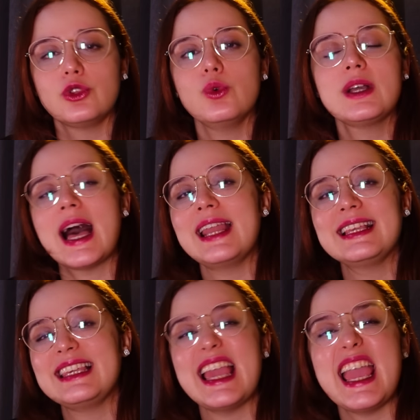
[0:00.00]
do cara
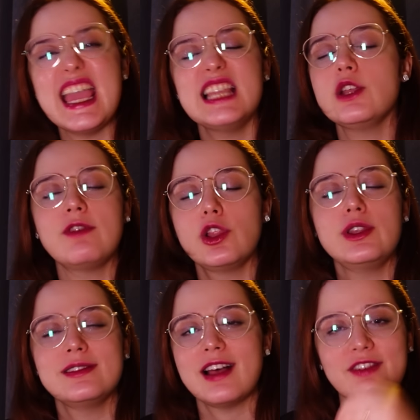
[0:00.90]
que ele não
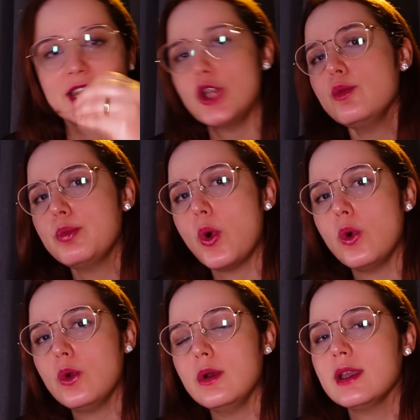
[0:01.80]
valorizava nem um
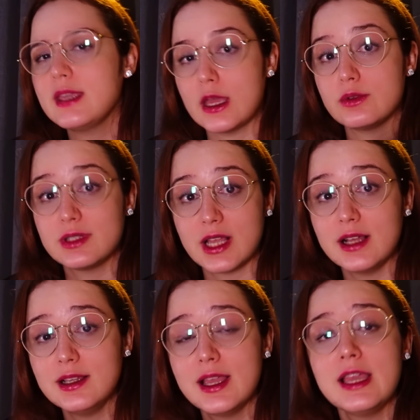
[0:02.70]
pouco, que era o
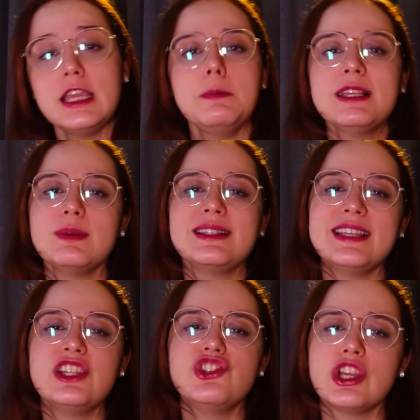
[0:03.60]
Sam, e mesmo
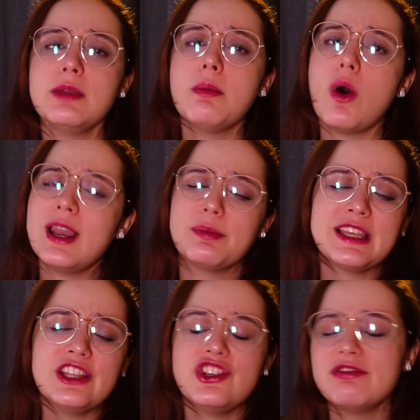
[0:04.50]
assim ele tinha que ir embora
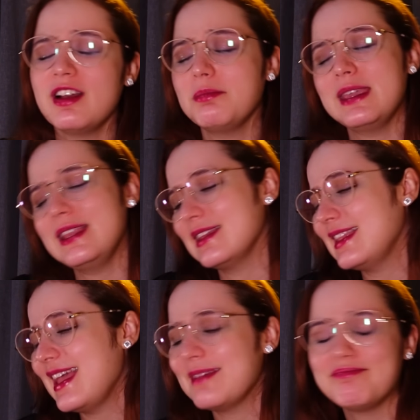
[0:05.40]
porque ele tinha família,
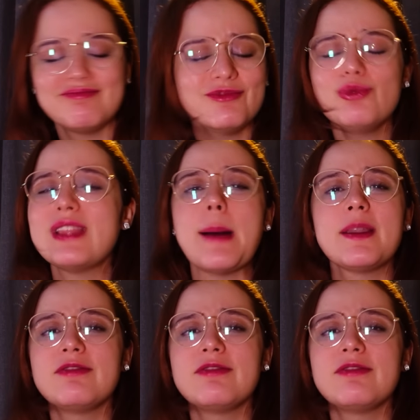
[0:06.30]
né? Não dá para